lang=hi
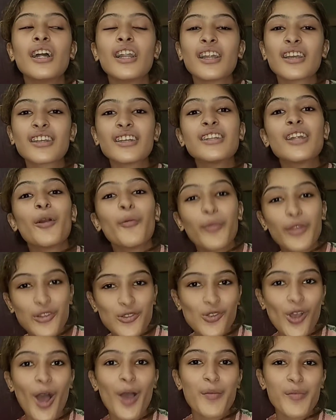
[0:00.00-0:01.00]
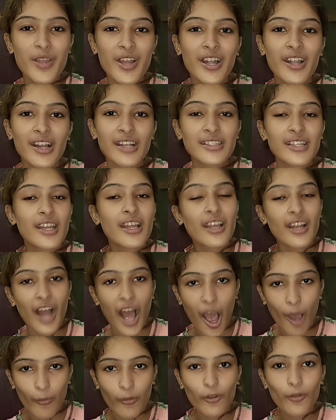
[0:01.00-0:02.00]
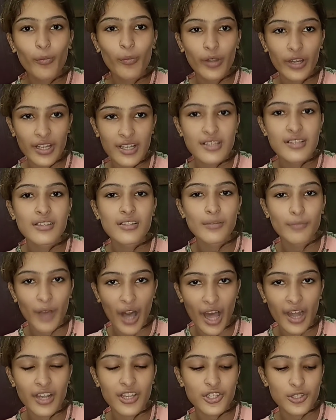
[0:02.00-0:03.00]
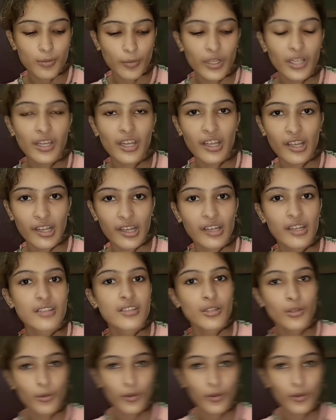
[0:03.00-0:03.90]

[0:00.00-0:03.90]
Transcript: लेकिन अब इंजॉय भी करना था लेकिन आप लोग प्लीज़ बारिश में निकलने से